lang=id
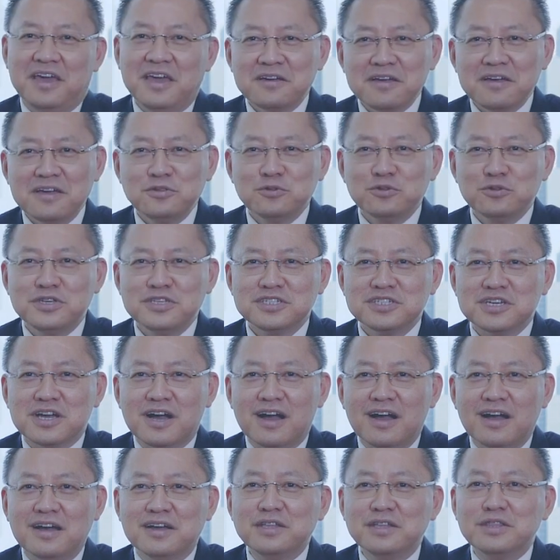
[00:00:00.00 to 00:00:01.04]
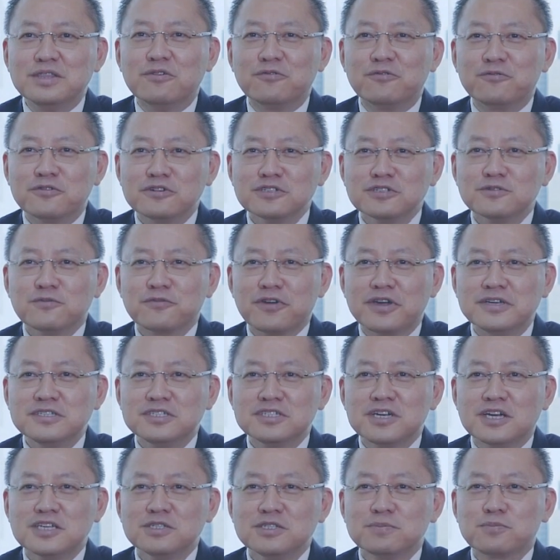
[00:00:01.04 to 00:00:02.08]
Era Indonesia, the first
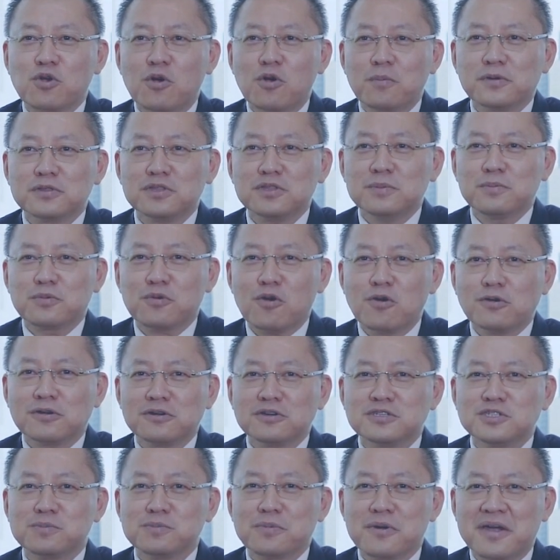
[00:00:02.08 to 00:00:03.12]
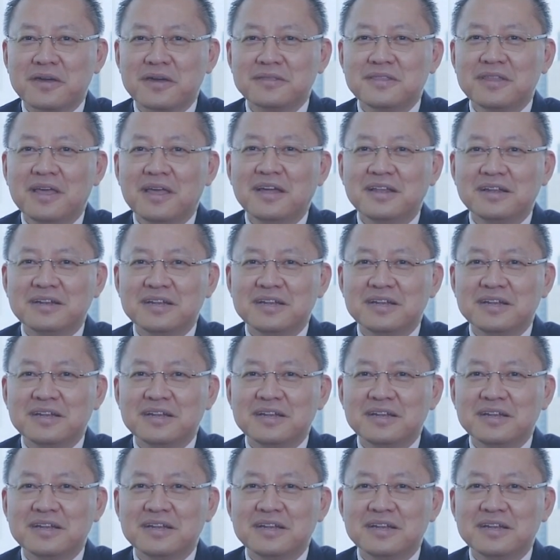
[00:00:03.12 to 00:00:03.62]
franchise property brokerage brand